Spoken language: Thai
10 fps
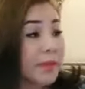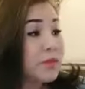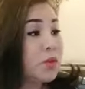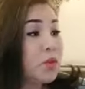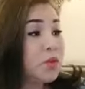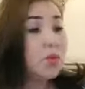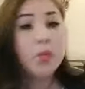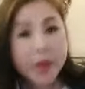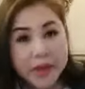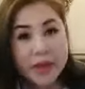ตำโชว์ ทุก
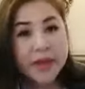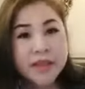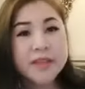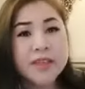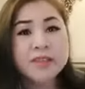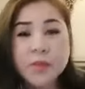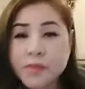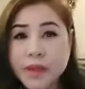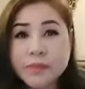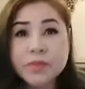วันนี้ก็ยังกินส้ม
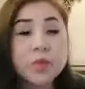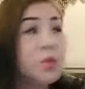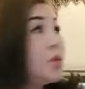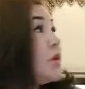ตำโชว์